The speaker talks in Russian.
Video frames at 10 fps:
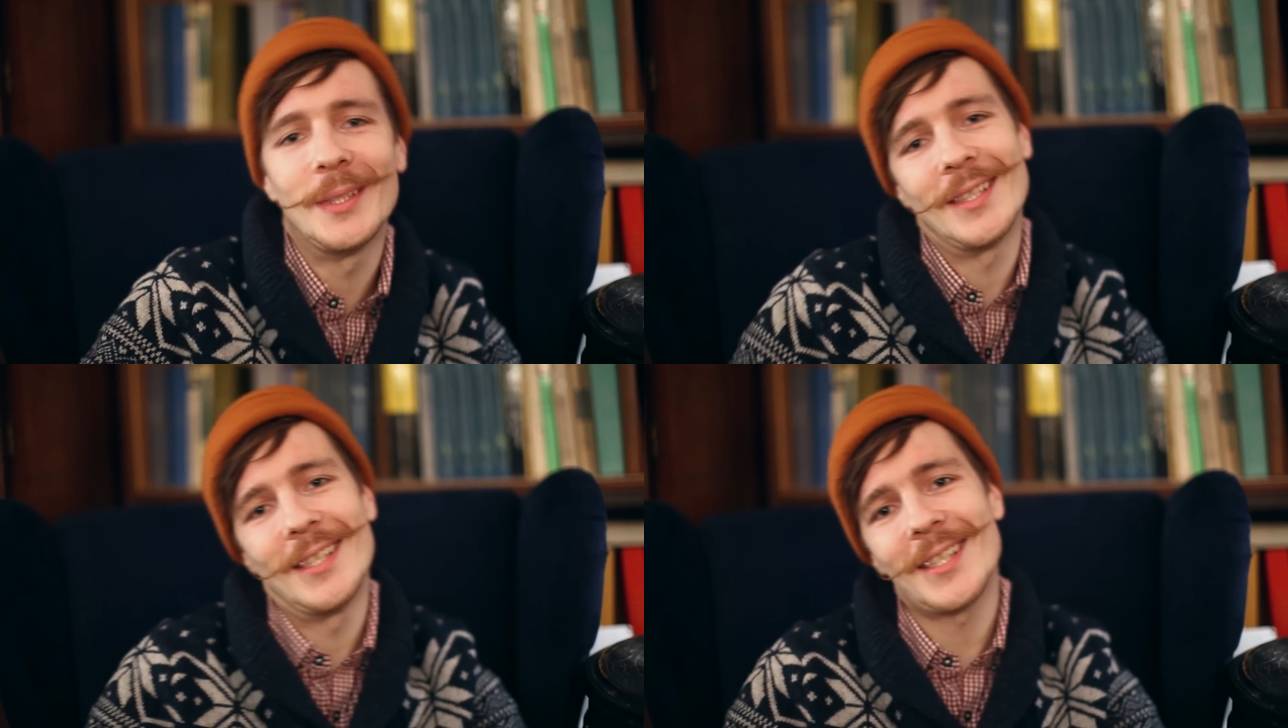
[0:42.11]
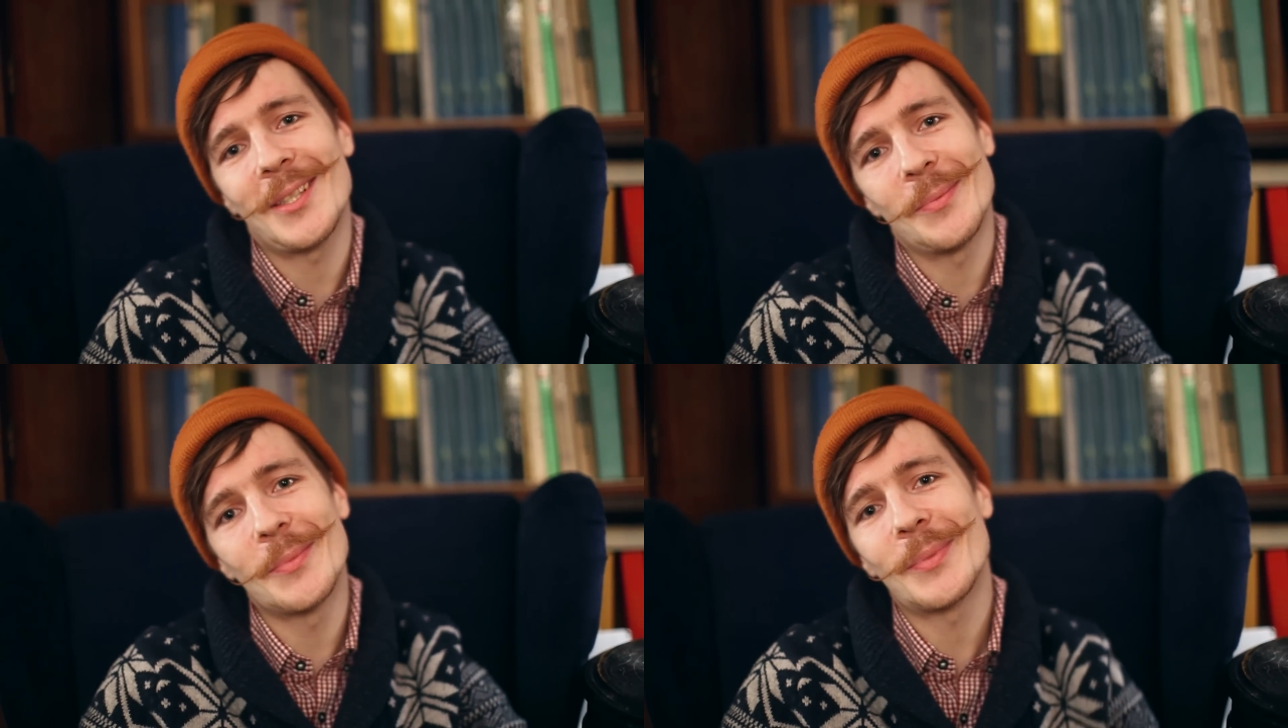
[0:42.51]

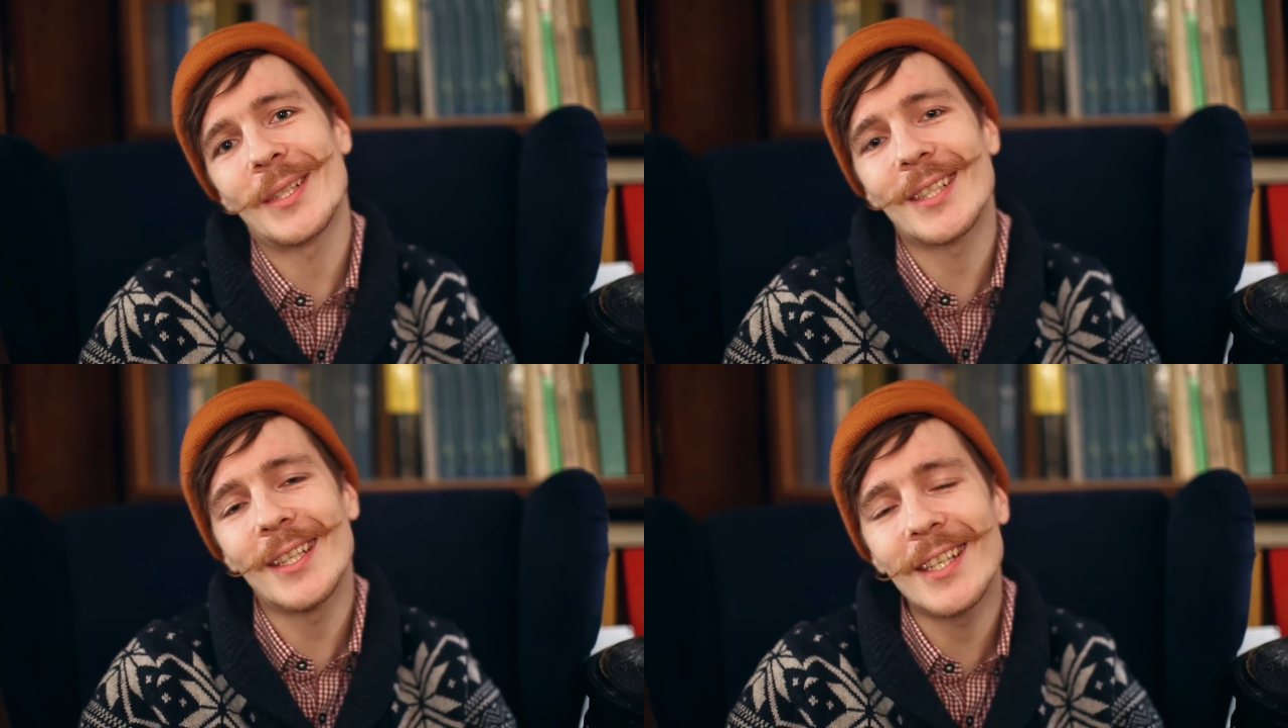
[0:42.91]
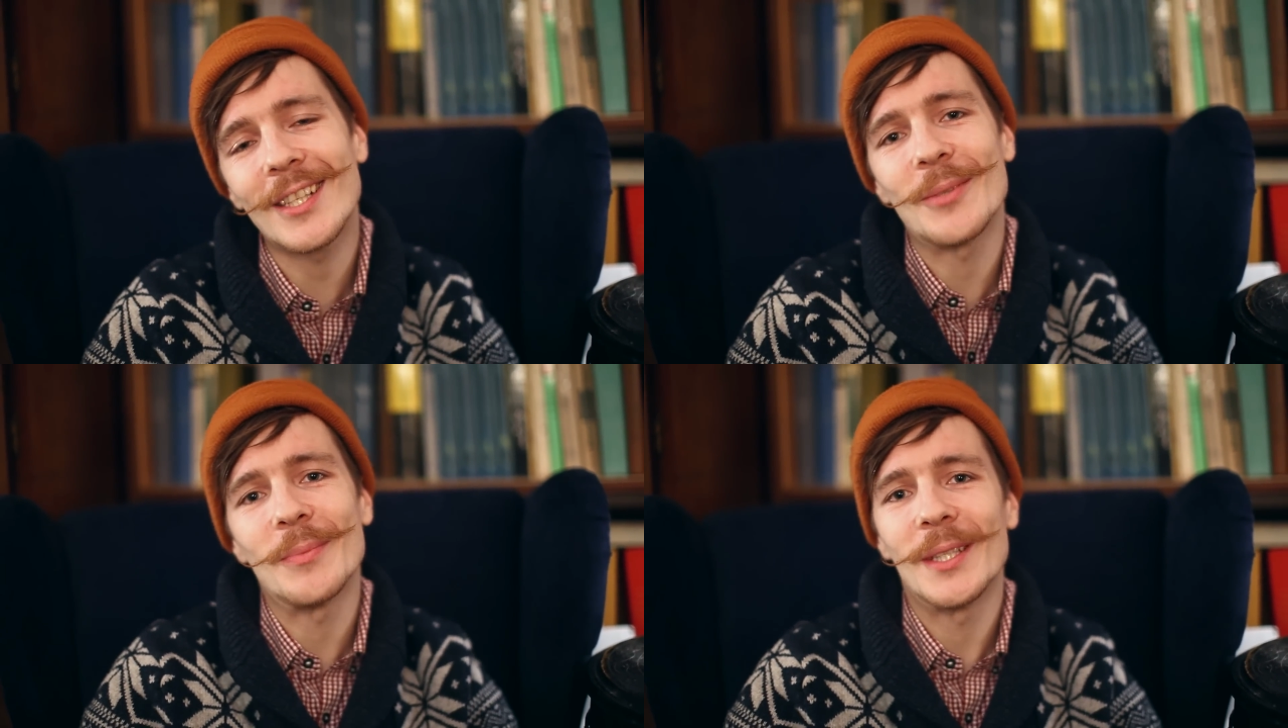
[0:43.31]
интересными
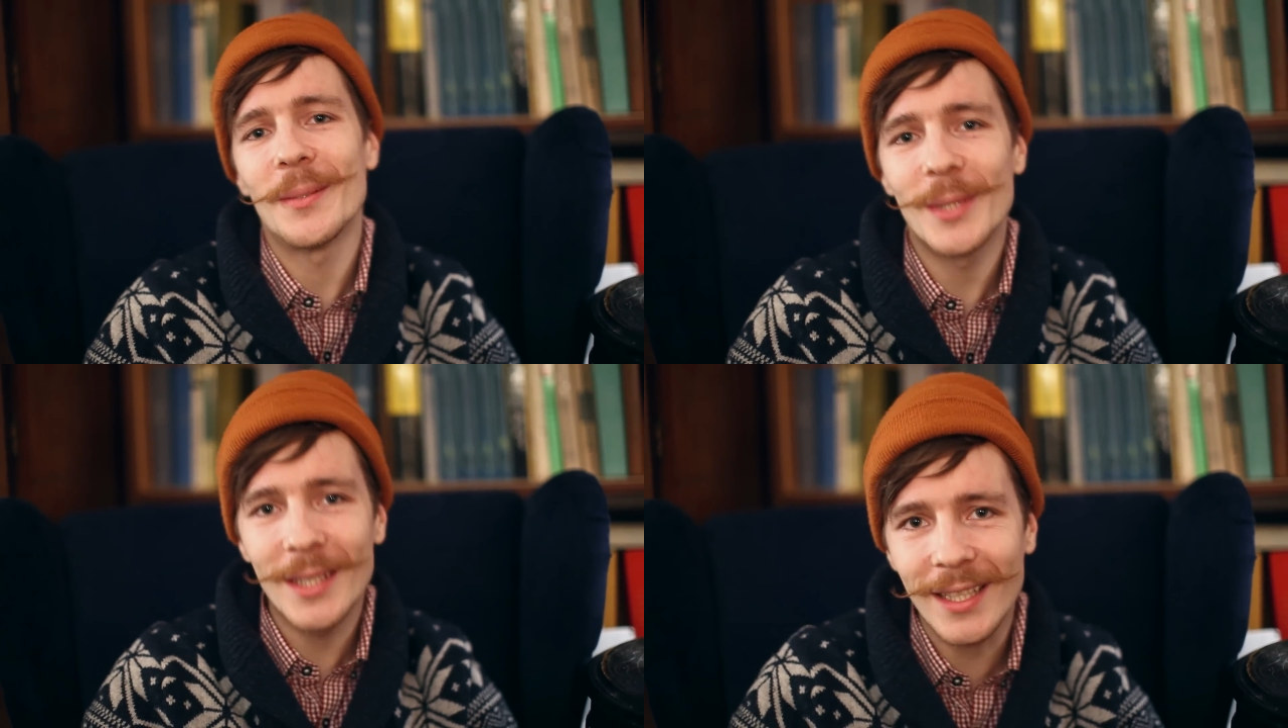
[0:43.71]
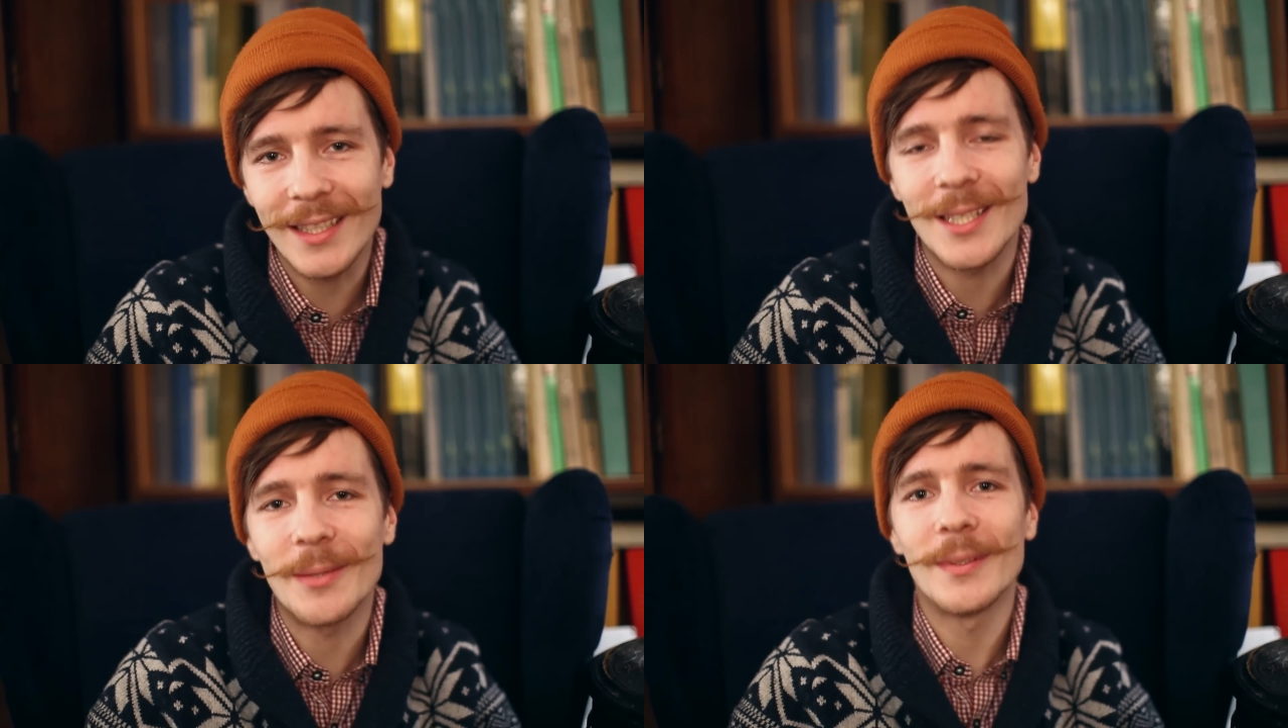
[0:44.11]
персонажами и
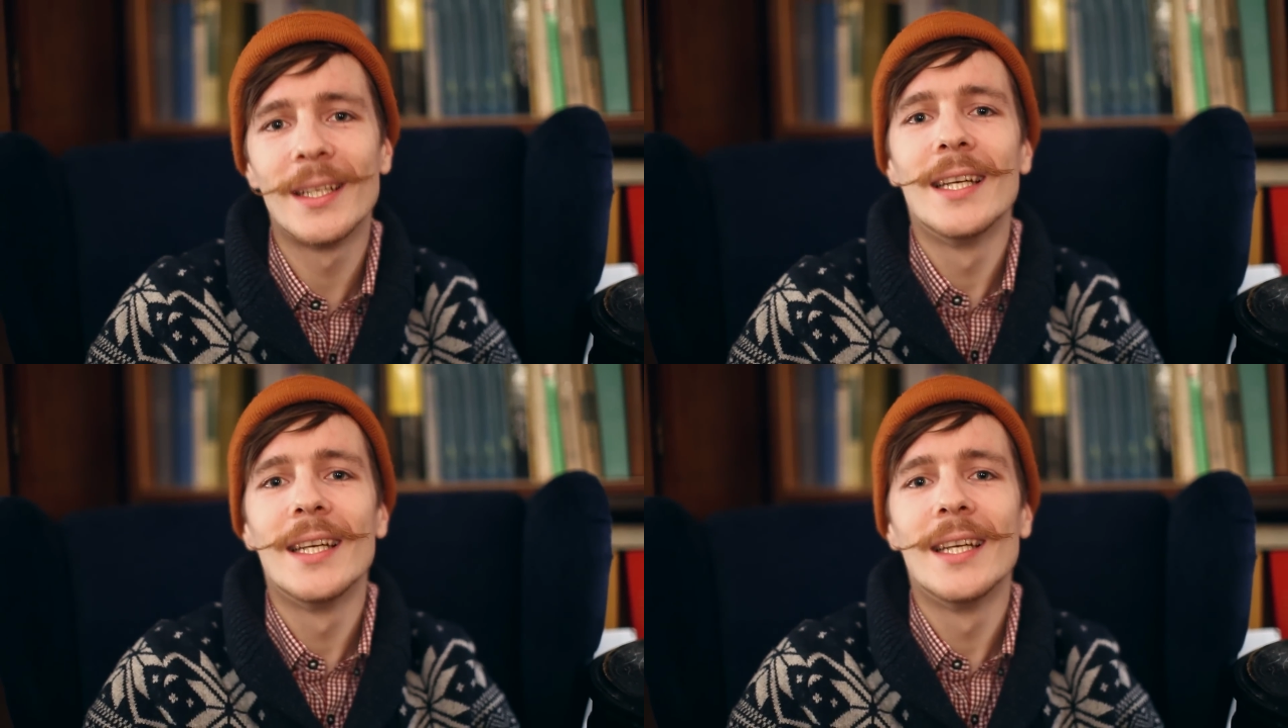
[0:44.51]
обитателями.